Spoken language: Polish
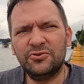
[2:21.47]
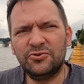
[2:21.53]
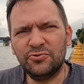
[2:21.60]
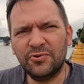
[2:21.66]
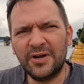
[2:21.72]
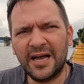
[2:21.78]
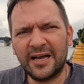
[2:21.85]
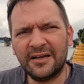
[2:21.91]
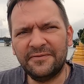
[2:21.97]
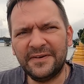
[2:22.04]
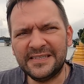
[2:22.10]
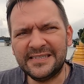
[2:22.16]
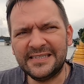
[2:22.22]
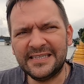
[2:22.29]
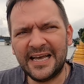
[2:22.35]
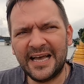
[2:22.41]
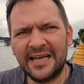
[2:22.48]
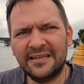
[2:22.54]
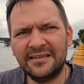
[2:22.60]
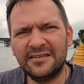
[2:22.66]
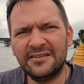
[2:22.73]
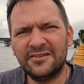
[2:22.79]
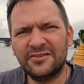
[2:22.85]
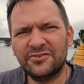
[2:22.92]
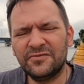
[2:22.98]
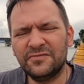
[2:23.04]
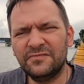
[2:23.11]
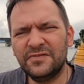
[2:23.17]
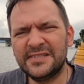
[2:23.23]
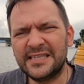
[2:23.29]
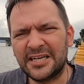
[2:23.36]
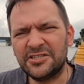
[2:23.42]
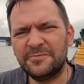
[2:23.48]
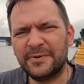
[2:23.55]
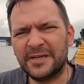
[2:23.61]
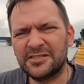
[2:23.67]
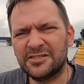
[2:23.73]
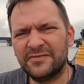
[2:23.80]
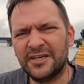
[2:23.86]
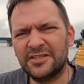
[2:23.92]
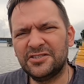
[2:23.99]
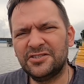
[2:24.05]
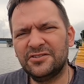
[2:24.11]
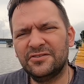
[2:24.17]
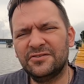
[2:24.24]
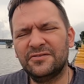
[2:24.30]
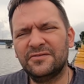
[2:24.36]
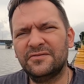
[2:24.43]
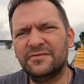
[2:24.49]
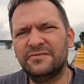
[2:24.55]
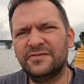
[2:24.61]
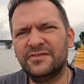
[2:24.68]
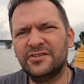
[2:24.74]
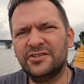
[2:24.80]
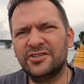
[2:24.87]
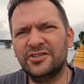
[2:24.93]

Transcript: Druga kwestia, wystarczy pracować w